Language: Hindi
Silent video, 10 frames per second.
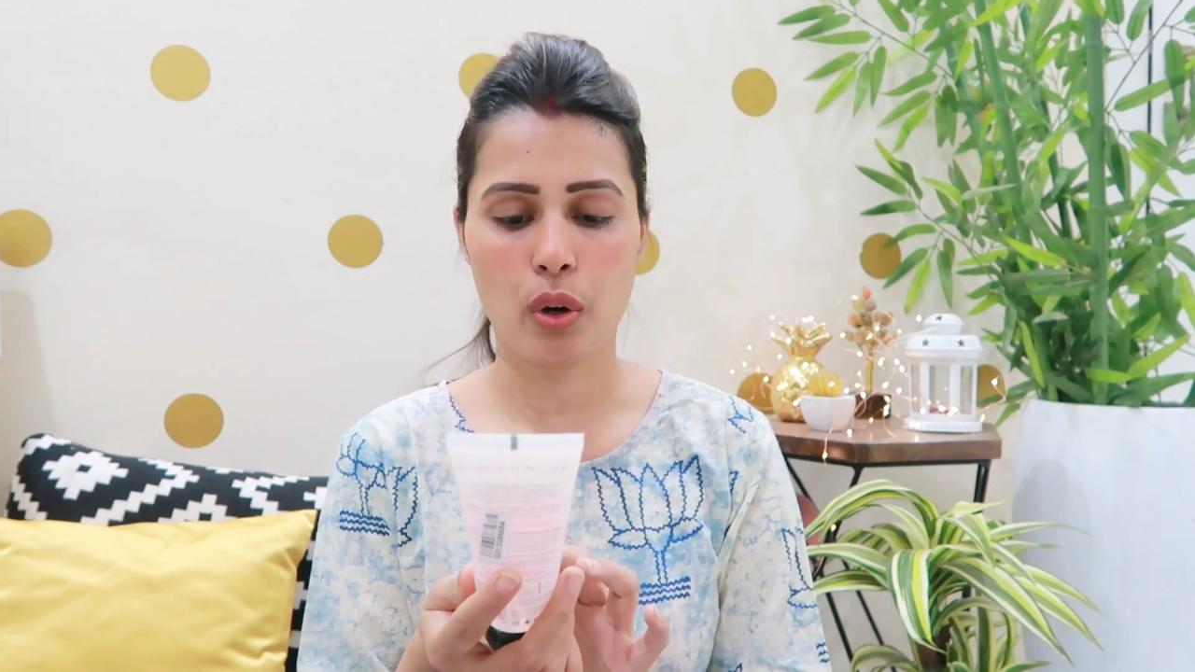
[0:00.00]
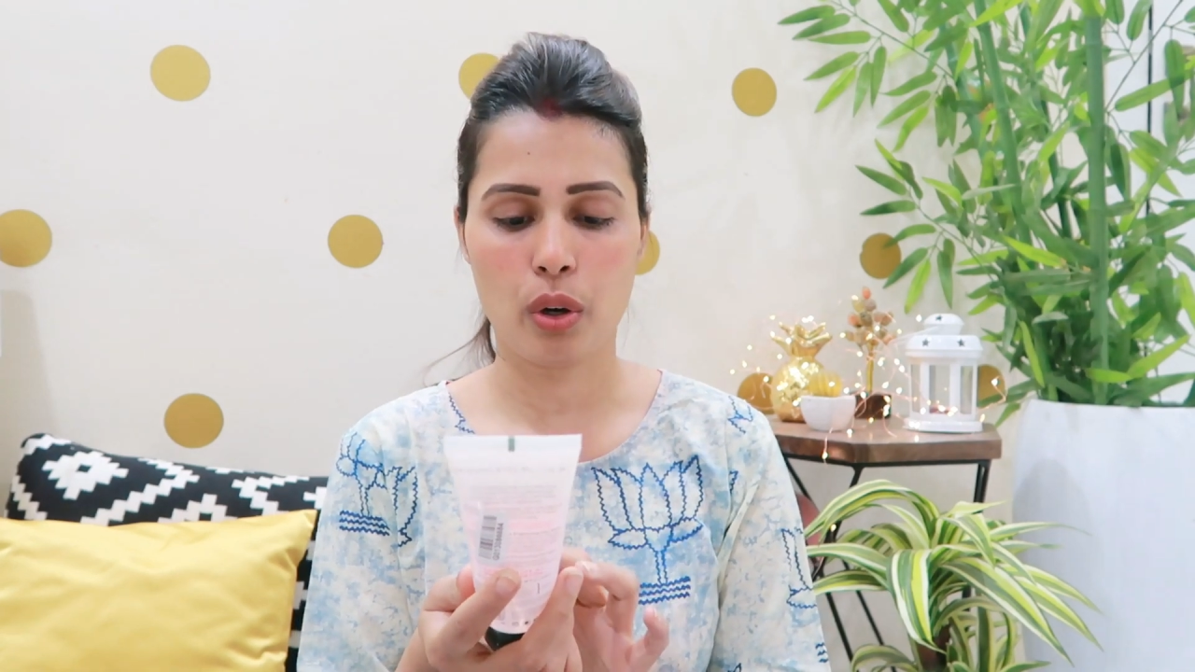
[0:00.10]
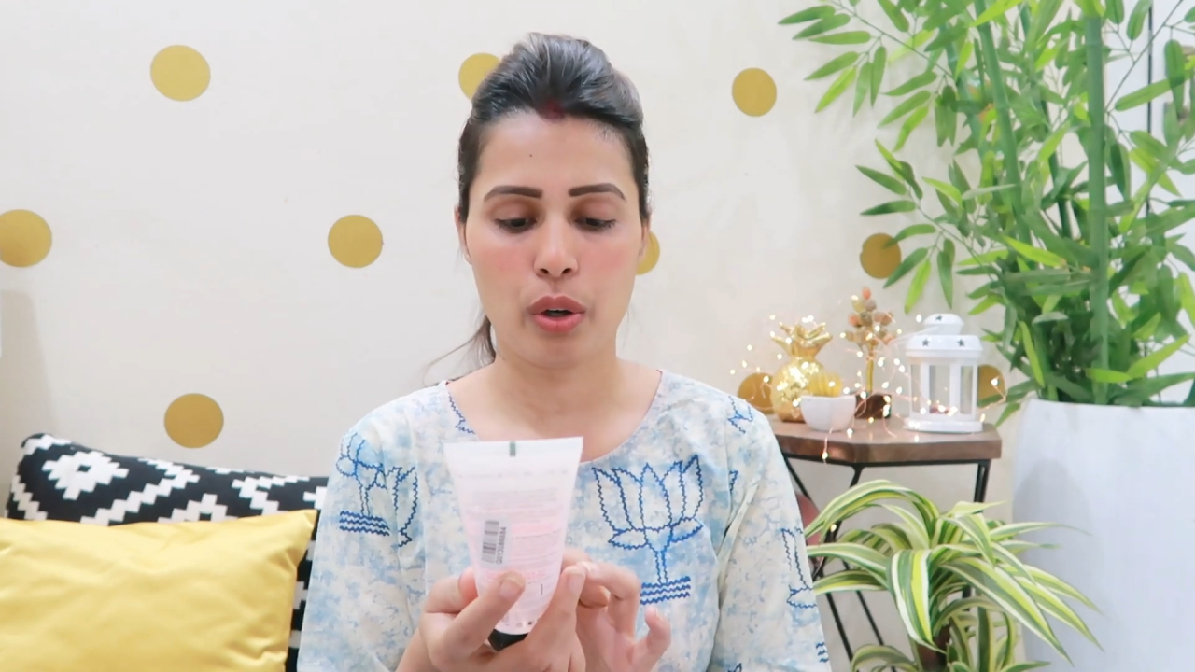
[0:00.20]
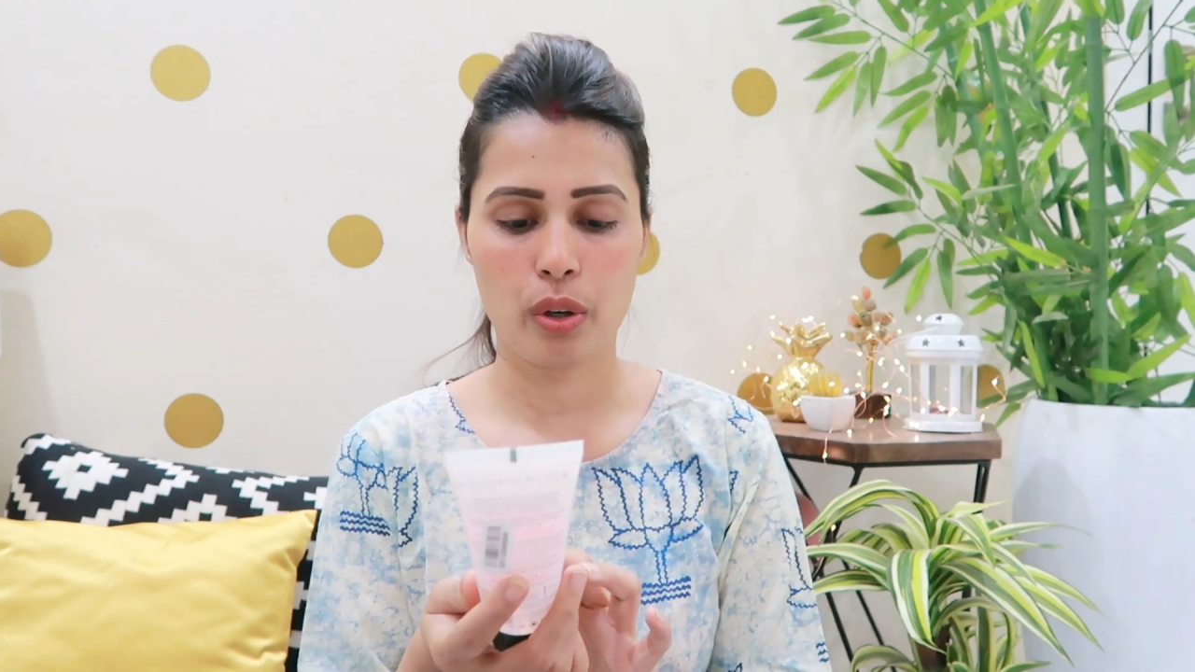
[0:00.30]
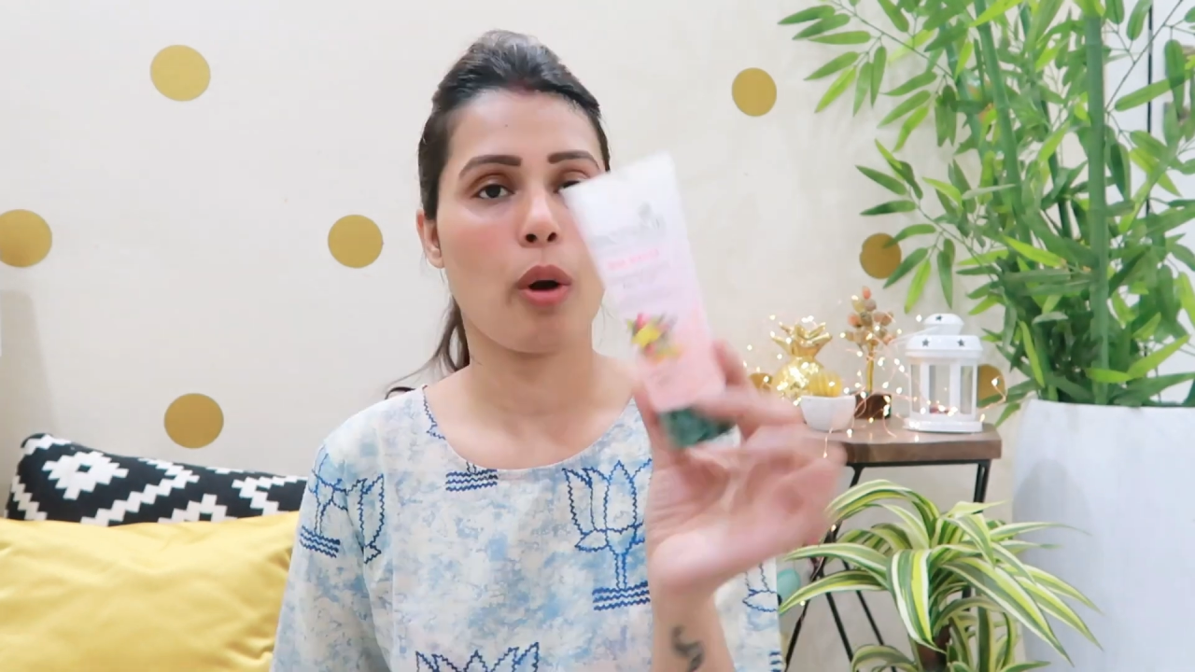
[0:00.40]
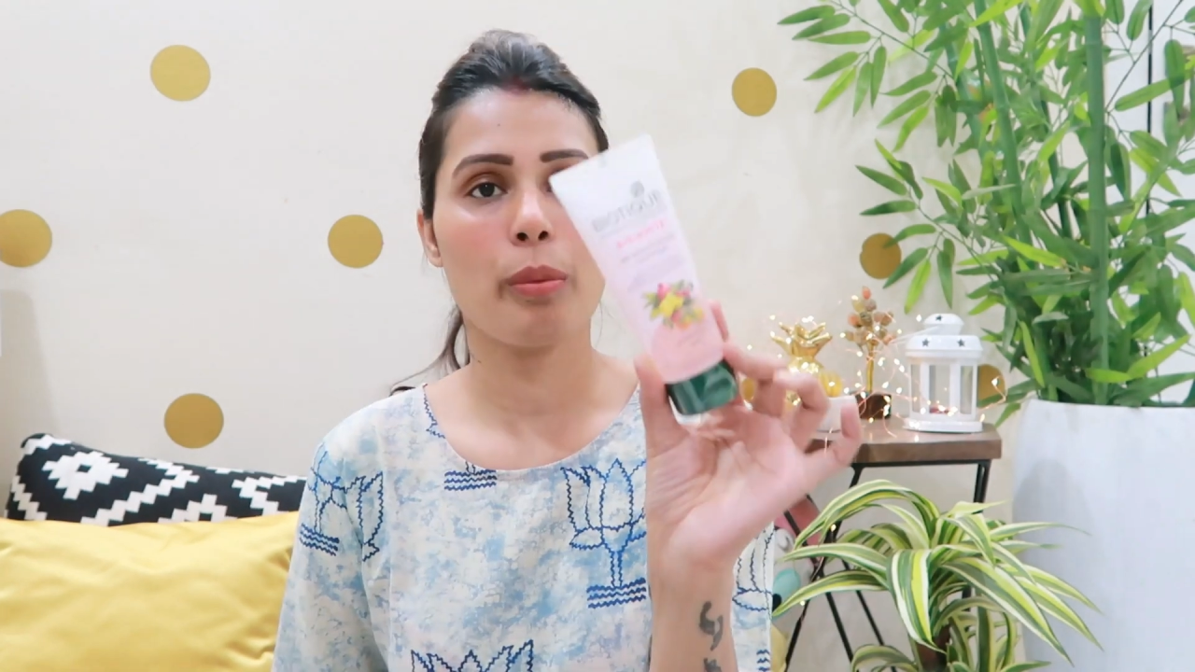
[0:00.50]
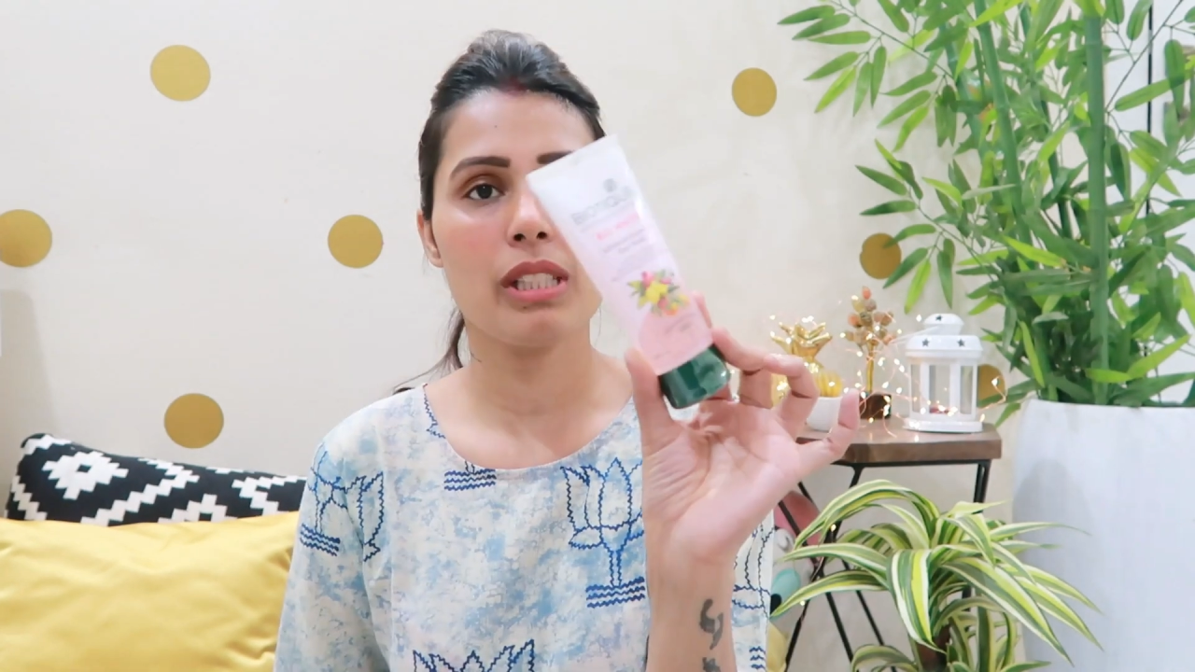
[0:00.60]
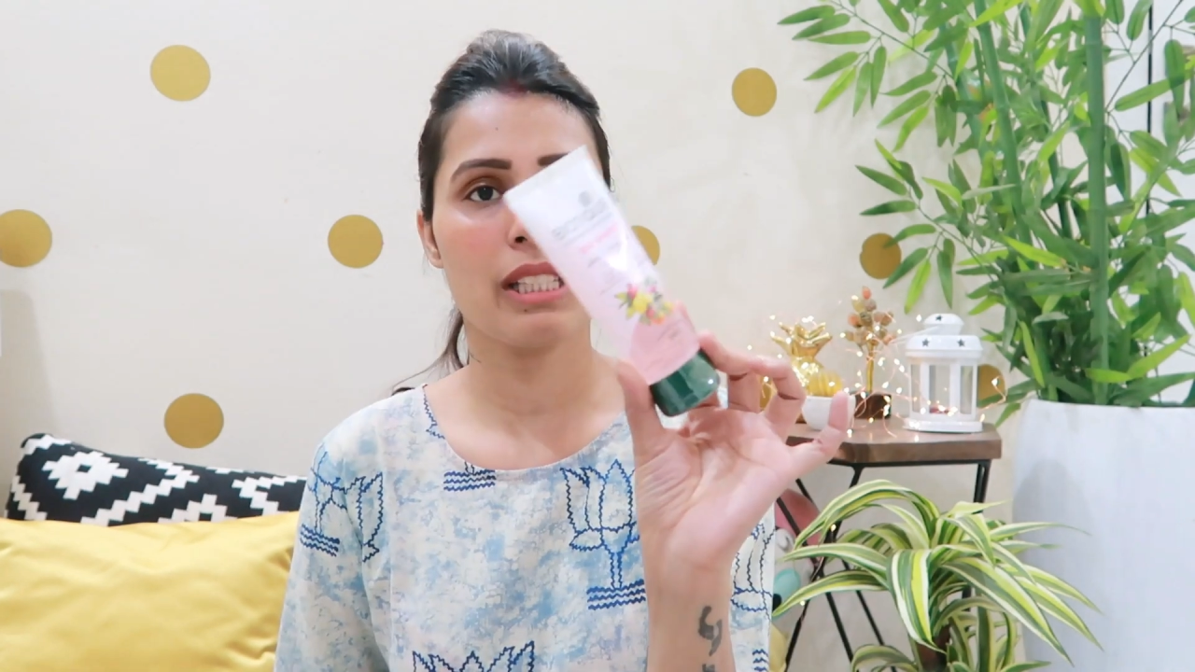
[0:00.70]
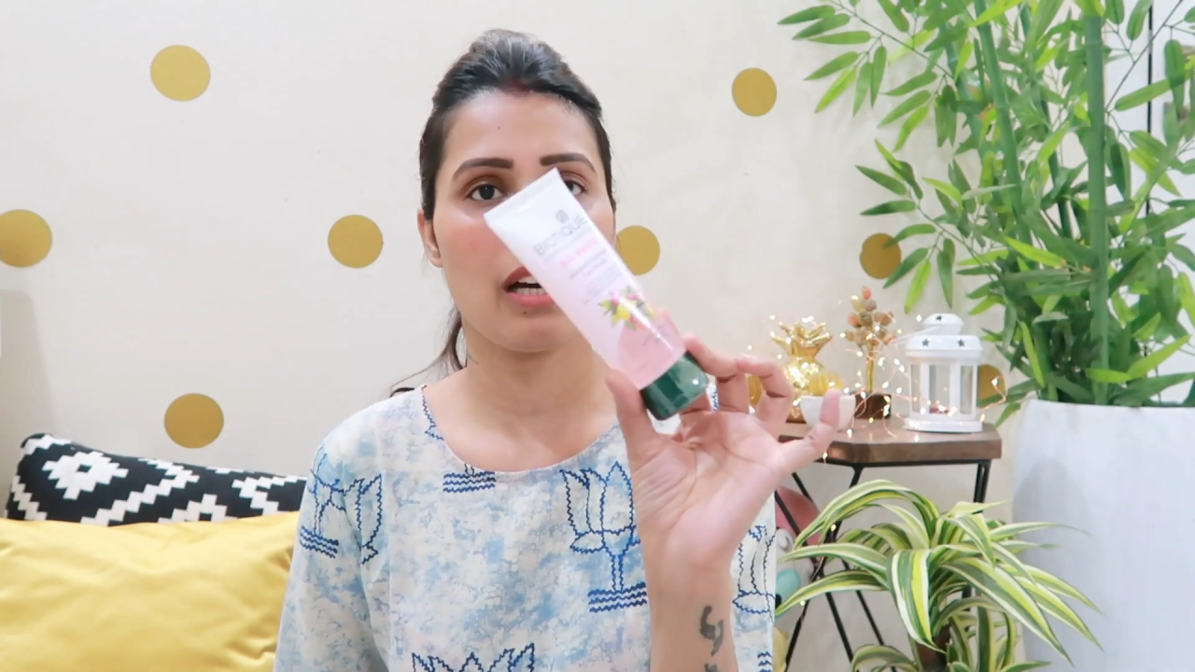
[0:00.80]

और नॉर्मल